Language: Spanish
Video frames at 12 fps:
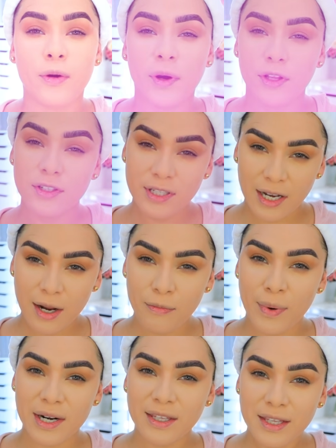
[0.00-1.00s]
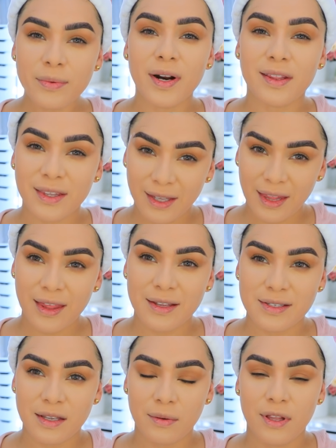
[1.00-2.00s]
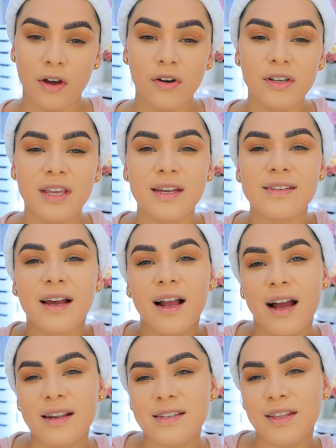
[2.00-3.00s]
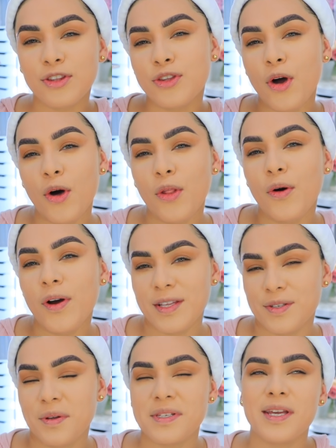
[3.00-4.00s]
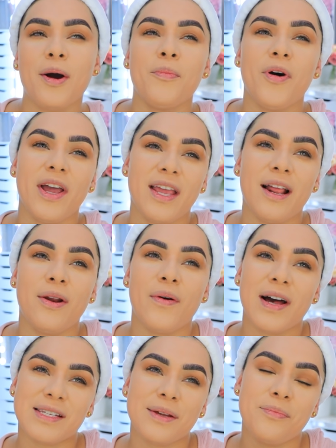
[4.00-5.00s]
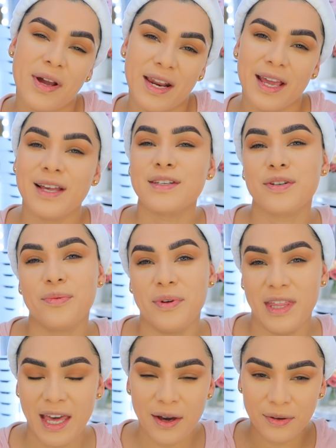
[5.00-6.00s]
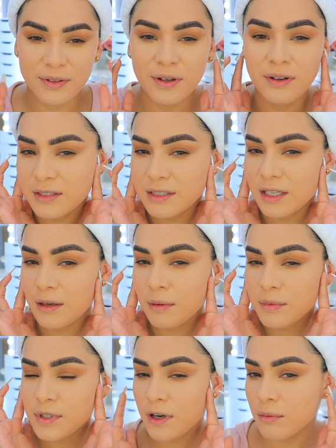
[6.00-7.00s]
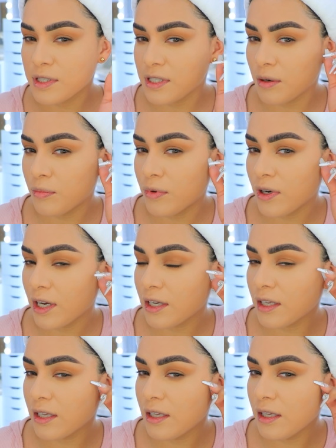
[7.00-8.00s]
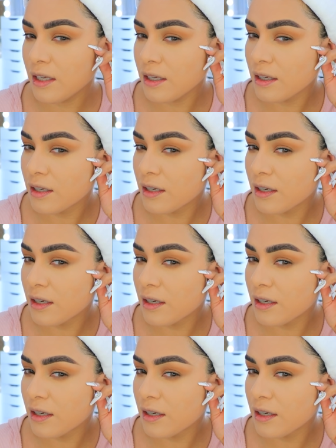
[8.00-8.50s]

Pero bueno, llega la parte divertida de este video y es sacarse todo esto, así como ellas lo hacen ver en sus videos, ¿no? Así que vamos a comenzar por aquí.